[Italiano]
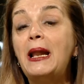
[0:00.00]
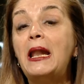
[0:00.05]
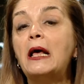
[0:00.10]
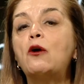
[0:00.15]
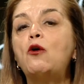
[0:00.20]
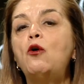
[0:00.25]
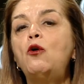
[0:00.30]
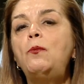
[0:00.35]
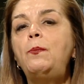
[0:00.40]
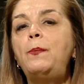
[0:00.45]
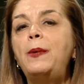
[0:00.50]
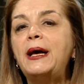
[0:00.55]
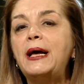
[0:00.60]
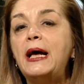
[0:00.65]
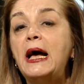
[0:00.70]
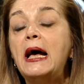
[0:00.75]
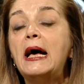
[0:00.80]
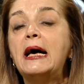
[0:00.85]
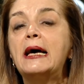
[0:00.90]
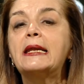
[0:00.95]
ma la
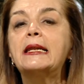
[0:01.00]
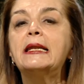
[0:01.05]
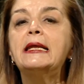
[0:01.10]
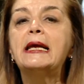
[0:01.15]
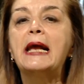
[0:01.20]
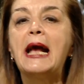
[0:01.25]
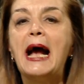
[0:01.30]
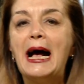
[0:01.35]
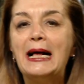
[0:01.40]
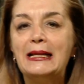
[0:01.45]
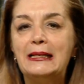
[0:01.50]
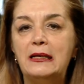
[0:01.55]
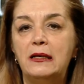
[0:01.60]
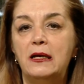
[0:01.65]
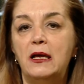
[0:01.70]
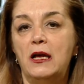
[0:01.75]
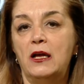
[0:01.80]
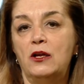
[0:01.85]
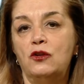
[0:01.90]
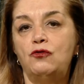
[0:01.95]
colpa
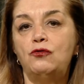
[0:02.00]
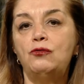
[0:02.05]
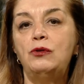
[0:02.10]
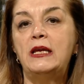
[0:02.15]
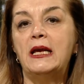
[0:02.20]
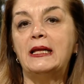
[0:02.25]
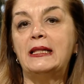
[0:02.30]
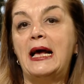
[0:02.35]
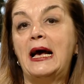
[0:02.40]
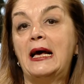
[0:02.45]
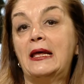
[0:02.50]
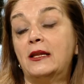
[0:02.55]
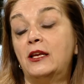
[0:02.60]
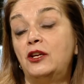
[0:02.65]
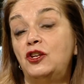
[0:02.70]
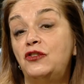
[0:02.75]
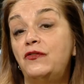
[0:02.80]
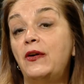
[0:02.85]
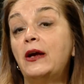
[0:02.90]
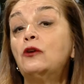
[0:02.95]
ricade sugli
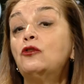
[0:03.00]
anarchici.